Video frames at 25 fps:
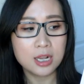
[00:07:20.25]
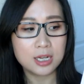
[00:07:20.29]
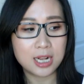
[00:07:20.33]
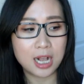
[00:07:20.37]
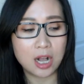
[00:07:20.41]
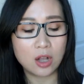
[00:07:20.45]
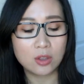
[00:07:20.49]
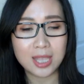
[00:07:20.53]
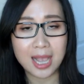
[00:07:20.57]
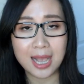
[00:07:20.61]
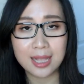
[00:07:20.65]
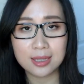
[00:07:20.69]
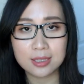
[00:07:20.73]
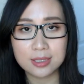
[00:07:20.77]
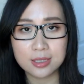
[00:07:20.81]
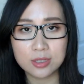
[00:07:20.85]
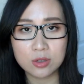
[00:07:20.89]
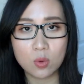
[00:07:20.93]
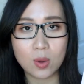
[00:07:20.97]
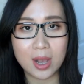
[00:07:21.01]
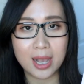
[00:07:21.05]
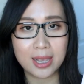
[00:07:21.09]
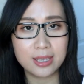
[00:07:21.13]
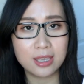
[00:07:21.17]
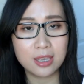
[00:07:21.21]
然后它的
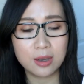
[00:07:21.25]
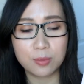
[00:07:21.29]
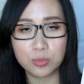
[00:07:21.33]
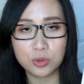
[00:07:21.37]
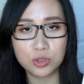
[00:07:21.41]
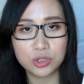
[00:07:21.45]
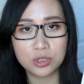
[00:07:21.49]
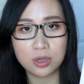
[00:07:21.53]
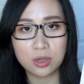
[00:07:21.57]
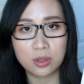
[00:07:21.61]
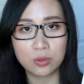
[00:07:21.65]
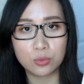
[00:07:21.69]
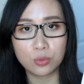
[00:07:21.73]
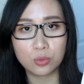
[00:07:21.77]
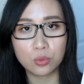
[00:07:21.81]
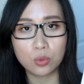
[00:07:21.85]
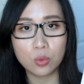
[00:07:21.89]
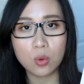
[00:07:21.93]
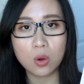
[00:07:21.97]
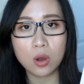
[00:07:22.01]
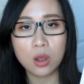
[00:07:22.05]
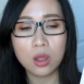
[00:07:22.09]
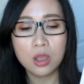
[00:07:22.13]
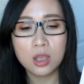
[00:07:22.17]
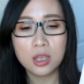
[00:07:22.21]
精华液不是很
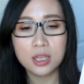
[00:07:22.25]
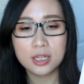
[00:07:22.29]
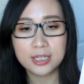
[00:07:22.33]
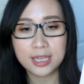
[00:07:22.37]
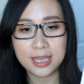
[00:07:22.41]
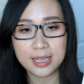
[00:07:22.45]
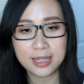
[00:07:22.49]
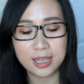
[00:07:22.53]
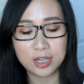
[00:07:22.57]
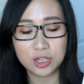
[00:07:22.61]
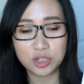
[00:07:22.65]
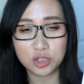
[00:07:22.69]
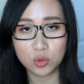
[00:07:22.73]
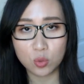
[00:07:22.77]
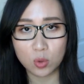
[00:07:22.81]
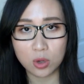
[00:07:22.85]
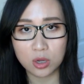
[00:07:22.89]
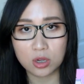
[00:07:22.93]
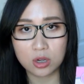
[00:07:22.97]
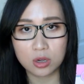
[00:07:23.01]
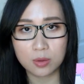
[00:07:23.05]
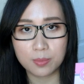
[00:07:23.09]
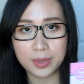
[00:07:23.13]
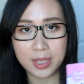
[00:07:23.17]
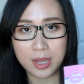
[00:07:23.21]
多，这一点是我
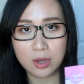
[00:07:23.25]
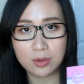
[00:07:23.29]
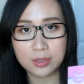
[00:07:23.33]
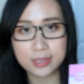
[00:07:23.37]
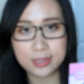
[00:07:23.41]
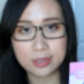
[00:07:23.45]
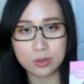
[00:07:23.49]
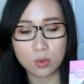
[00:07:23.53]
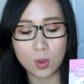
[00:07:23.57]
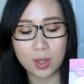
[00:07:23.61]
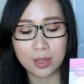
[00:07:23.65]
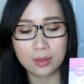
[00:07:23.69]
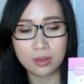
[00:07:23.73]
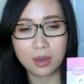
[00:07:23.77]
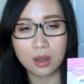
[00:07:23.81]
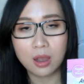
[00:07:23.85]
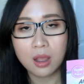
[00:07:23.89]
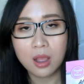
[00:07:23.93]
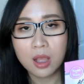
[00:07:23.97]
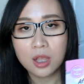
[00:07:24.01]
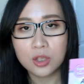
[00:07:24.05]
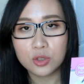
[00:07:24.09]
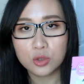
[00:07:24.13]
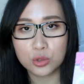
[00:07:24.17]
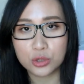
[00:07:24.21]
个人比较喜欢的，
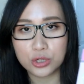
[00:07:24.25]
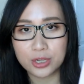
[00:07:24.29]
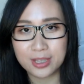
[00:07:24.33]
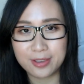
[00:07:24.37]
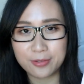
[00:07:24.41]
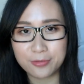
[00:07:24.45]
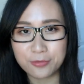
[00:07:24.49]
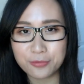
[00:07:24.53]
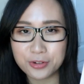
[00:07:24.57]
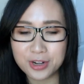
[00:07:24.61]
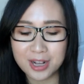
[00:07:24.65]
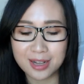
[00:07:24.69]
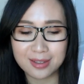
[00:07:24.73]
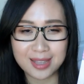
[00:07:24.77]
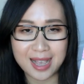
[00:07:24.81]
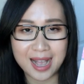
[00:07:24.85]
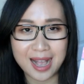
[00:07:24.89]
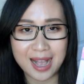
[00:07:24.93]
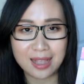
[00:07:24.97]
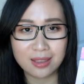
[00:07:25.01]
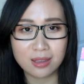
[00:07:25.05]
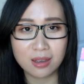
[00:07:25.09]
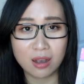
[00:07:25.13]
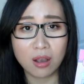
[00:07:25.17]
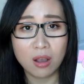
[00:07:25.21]
就是你敷上
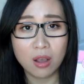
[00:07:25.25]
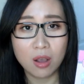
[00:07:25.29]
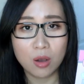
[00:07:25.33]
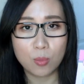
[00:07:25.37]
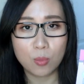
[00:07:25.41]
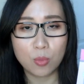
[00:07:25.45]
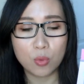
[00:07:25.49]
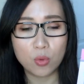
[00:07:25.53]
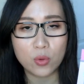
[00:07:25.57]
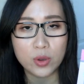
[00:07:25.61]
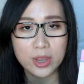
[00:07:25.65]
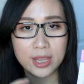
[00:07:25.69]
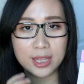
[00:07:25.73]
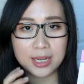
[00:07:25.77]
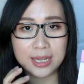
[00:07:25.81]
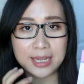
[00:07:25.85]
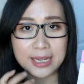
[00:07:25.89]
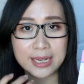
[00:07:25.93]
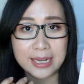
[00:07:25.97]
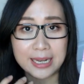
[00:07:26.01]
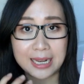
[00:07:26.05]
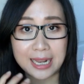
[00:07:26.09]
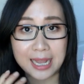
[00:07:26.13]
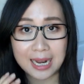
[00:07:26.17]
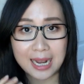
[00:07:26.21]
它呢会哩
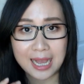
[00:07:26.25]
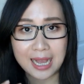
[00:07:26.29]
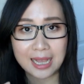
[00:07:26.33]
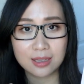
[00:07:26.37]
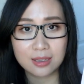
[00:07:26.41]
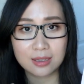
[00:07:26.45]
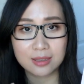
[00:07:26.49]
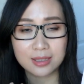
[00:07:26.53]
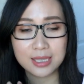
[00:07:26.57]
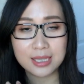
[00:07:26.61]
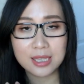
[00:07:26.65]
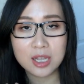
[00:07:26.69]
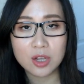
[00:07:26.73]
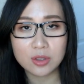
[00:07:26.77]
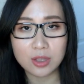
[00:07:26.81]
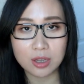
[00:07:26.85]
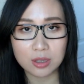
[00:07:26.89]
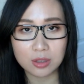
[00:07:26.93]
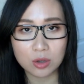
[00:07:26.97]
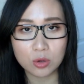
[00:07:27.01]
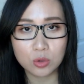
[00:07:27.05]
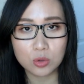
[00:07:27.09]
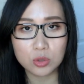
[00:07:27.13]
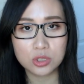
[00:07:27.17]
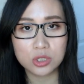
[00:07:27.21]
哩啦啦的滴到
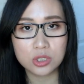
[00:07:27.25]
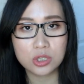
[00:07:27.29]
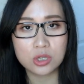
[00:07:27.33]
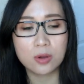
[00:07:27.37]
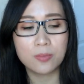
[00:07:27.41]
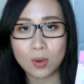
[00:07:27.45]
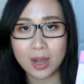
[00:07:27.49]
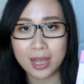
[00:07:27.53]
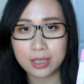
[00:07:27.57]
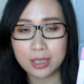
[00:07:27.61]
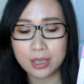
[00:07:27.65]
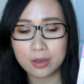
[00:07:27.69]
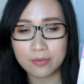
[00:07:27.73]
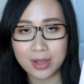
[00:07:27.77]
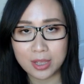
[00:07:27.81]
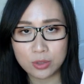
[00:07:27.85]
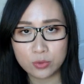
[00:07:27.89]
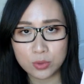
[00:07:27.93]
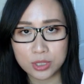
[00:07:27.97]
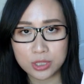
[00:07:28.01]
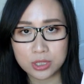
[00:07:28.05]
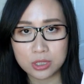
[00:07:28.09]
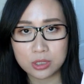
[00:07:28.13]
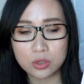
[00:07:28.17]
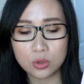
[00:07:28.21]
哪都是，把也完
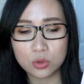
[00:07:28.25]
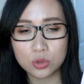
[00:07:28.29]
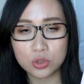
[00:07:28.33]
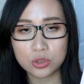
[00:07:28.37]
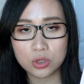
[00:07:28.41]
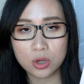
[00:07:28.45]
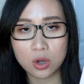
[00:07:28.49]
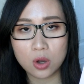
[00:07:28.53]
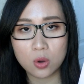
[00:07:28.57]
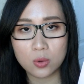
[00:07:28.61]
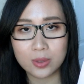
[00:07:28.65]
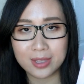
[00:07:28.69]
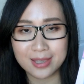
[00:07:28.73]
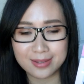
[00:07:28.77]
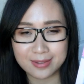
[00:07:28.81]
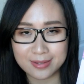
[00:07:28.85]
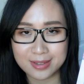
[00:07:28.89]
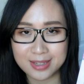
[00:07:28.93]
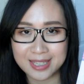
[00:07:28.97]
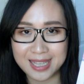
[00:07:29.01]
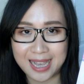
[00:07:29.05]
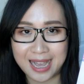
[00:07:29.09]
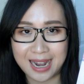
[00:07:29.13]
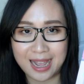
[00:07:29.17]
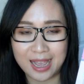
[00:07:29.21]
全吸收之后，你
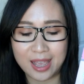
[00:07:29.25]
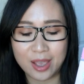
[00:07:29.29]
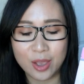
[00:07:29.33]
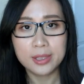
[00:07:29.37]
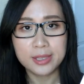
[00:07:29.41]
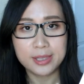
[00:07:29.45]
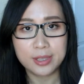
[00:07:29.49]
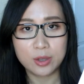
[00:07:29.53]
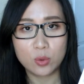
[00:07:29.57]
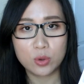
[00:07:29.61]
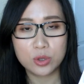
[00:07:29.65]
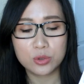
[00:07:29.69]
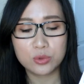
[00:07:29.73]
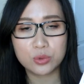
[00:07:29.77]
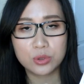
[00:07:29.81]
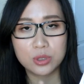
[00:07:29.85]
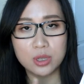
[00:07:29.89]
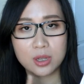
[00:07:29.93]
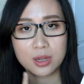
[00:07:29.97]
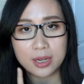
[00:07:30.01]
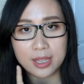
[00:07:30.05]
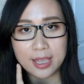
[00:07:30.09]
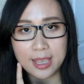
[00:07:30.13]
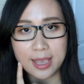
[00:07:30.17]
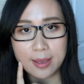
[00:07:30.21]
撕下来，你会觉
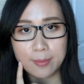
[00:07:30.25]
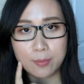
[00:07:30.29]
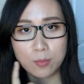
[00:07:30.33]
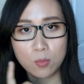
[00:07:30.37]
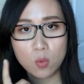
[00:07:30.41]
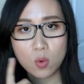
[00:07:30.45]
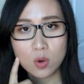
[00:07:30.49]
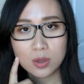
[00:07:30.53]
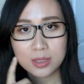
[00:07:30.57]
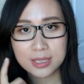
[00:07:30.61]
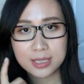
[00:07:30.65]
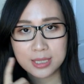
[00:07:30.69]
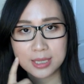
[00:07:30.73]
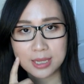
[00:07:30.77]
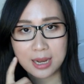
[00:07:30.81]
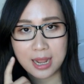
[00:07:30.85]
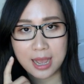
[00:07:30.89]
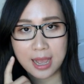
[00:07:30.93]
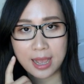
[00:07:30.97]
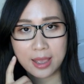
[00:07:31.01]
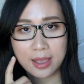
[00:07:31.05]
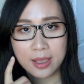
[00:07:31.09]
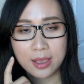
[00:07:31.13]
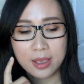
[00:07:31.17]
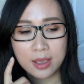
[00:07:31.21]
得脸摸起
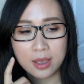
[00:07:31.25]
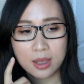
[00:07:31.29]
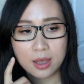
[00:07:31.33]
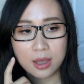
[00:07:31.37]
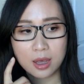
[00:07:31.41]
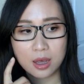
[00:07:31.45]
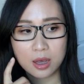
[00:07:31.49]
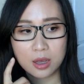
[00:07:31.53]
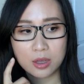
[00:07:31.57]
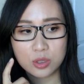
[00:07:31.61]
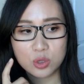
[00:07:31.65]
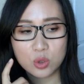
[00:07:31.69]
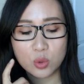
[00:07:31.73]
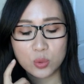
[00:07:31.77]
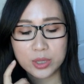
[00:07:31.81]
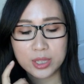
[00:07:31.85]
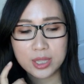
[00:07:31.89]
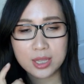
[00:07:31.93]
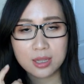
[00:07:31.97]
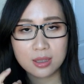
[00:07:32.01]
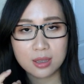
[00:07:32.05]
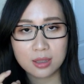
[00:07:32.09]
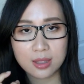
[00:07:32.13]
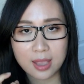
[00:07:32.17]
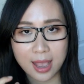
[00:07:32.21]
来有一
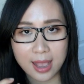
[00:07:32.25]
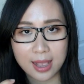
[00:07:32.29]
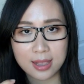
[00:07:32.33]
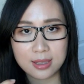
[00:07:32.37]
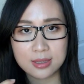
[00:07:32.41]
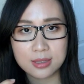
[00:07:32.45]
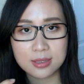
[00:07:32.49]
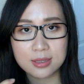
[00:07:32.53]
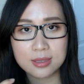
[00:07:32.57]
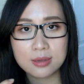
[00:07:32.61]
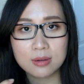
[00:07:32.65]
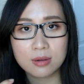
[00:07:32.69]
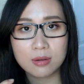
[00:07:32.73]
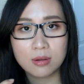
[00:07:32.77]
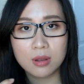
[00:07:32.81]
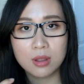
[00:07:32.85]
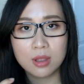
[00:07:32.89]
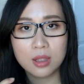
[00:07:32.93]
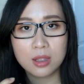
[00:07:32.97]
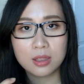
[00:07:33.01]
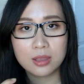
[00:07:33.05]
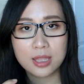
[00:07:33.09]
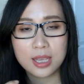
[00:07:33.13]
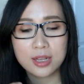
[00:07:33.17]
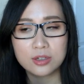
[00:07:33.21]
定的弹性，
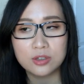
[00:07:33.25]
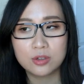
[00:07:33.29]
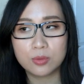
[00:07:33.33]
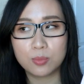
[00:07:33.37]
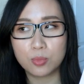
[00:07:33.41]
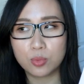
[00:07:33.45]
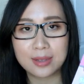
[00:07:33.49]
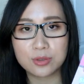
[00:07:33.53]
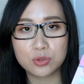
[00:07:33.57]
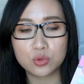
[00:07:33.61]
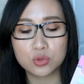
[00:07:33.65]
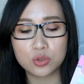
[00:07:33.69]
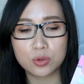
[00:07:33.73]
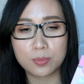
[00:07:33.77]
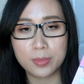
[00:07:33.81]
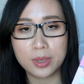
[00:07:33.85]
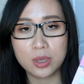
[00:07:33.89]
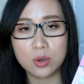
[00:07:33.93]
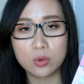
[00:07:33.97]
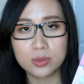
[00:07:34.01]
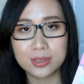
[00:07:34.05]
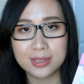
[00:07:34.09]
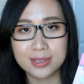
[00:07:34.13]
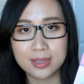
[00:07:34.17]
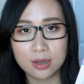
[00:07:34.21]
但是就是没
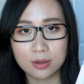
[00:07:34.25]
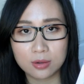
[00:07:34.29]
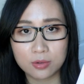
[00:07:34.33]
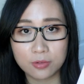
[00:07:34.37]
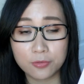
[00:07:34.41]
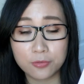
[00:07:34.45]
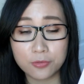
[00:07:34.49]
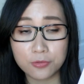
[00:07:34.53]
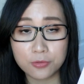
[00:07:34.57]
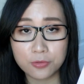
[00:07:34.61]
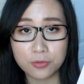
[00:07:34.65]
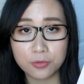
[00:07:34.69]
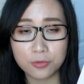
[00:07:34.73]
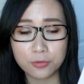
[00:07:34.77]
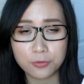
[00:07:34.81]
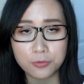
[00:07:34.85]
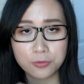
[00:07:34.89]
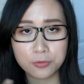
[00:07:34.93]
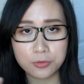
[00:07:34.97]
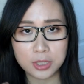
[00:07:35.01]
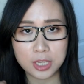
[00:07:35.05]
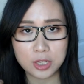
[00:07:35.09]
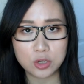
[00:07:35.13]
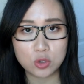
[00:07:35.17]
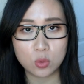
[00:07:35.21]
有像
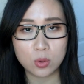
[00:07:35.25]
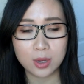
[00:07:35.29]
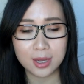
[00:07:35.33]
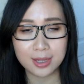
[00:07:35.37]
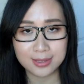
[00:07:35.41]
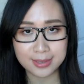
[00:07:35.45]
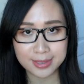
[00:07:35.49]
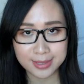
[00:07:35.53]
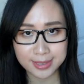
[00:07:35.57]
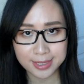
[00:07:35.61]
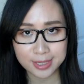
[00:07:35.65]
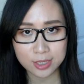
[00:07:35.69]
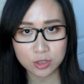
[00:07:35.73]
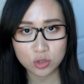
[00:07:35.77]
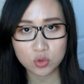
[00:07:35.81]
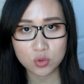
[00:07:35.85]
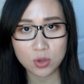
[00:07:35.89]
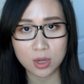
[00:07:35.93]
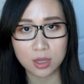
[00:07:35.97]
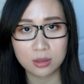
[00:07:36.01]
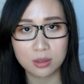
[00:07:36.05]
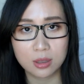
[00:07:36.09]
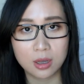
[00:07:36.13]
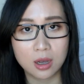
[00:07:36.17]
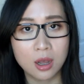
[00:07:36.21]
敷那种很清
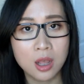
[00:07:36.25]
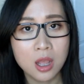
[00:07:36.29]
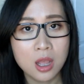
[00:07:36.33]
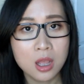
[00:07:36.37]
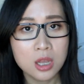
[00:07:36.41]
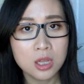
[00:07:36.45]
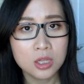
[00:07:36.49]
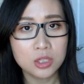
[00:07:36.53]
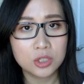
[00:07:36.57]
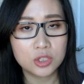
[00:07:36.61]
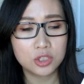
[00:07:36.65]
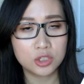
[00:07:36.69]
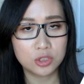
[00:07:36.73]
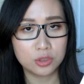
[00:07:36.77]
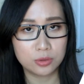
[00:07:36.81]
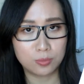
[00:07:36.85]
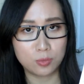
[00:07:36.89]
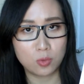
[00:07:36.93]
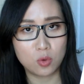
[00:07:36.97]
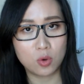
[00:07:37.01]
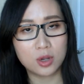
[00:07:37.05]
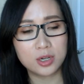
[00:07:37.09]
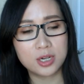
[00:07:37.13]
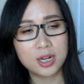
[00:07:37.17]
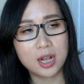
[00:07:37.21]
爽的纸
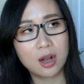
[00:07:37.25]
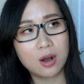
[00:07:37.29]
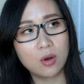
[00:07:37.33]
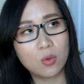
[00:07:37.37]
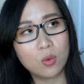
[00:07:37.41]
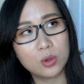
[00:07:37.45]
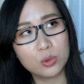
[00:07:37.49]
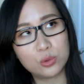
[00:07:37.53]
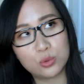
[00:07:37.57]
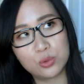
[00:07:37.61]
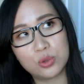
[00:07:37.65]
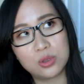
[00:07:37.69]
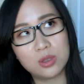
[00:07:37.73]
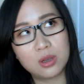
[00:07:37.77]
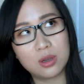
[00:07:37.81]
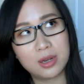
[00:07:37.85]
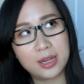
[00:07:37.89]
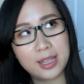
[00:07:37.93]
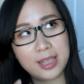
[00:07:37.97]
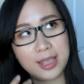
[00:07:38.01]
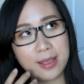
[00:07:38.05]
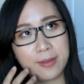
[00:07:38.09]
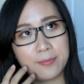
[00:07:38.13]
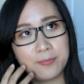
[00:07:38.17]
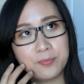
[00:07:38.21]
膜让我觉得
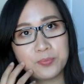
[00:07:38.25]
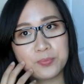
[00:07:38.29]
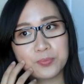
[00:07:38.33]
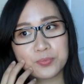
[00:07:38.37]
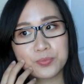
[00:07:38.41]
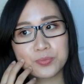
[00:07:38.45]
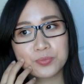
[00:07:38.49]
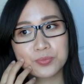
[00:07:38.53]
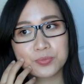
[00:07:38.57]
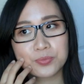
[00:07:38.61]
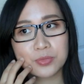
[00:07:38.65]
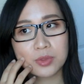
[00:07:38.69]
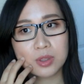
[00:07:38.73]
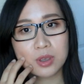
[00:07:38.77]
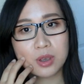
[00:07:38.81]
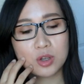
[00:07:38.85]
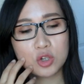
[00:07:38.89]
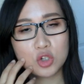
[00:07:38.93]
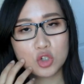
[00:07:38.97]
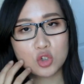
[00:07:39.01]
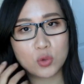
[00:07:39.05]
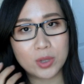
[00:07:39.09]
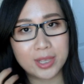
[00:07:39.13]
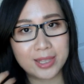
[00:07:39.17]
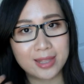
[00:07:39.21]
脸
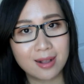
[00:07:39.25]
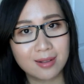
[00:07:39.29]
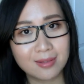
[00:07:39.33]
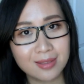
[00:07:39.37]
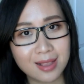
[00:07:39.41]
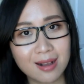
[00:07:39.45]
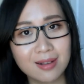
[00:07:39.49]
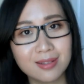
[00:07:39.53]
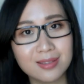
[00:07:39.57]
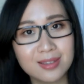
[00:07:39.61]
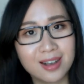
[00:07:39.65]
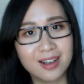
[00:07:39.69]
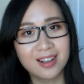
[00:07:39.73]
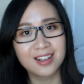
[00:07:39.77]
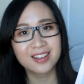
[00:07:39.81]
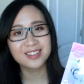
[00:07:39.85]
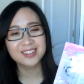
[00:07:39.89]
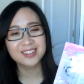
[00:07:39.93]
水当当的。